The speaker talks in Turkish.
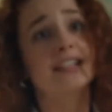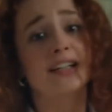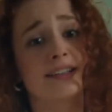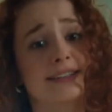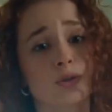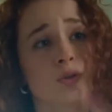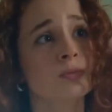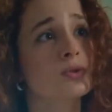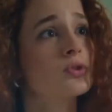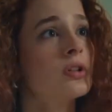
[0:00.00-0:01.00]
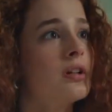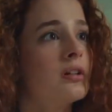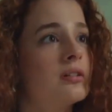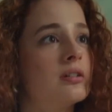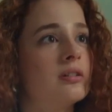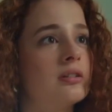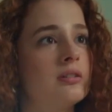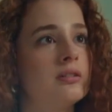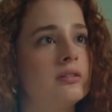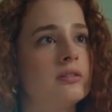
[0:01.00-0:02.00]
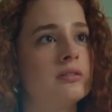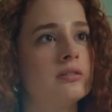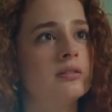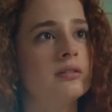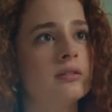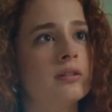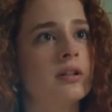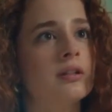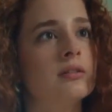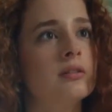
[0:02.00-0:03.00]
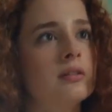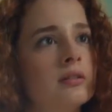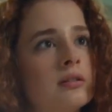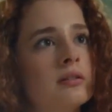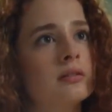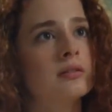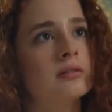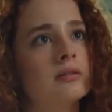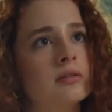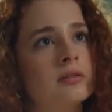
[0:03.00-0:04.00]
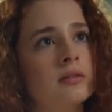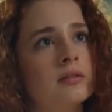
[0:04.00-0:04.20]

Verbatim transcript: Dikkatli olur musun? Leyla bak. Bu konuyla ilgili kimseye hiçbir şey